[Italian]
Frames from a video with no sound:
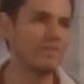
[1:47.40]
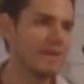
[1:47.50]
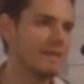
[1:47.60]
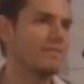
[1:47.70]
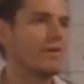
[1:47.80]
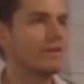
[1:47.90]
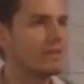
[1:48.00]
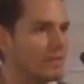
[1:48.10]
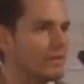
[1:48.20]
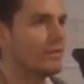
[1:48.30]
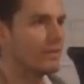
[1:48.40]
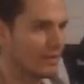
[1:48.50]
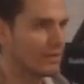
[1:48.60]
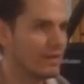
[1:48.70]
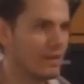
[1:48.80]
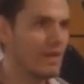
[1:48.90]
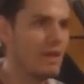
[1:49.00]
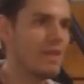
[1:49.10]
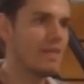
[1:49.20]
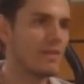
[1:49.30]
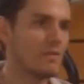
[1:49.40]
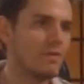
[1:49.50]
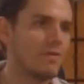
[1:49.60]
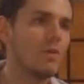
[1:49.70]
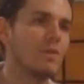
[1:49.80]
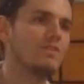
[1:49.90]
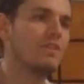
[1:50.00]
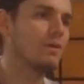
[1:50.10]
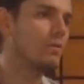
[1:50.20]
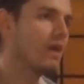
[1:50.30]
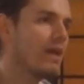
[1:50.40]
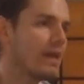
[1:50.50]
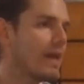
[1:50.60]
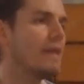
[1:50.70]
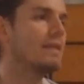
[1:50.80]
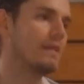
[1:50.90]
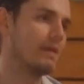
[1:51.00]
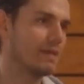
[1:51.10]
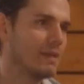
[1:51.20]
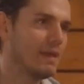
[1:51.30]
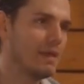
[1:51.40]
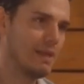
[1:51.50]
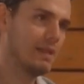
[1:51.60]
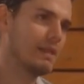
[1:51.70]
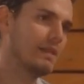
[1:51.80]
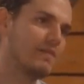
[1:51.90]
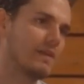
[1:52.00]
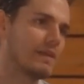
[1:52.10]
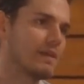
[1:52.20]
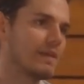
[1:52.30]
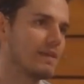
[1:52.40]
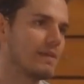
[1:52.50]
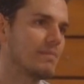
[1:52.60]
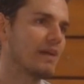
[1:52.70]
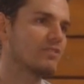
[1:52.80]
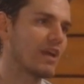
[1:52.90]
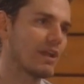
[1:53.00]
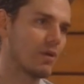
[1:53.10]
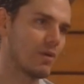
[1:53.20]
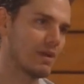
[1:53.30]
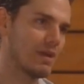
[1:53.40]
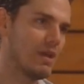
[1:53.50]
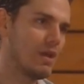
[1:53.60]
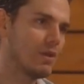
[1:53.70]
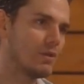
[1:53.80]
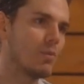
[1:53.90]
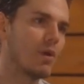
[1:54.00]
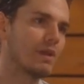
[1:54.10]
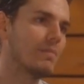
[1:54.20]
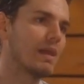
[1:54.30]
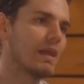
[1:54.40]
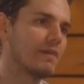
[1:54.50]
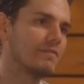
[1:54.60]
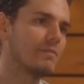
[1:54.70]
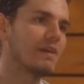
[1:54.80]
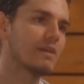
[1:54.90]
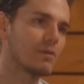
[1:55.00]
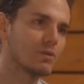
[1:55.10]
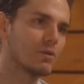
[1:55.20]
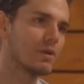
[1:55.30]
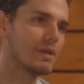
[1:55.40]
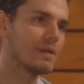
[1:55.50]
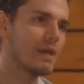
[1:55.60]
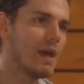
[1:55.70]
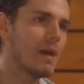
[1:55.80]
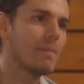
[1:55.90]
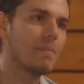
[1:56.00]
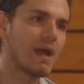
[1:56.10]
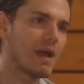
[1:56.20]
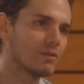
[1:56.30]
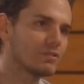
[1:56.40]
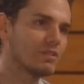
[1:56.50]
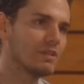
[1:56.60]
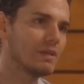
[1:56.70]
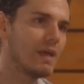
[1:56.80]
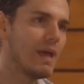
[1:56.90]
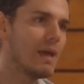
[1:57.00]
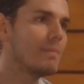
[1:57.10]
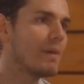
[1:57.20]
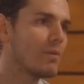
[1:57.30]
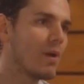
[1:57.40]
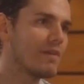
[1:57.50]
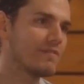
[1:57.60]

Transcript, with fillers: tu mi hai detto in modo chiaro che sin dall'inizio hai sempre odiato vivere nella mia ombra. Tu volevi la mia vita, il mio territorio, la mia casa e anche mia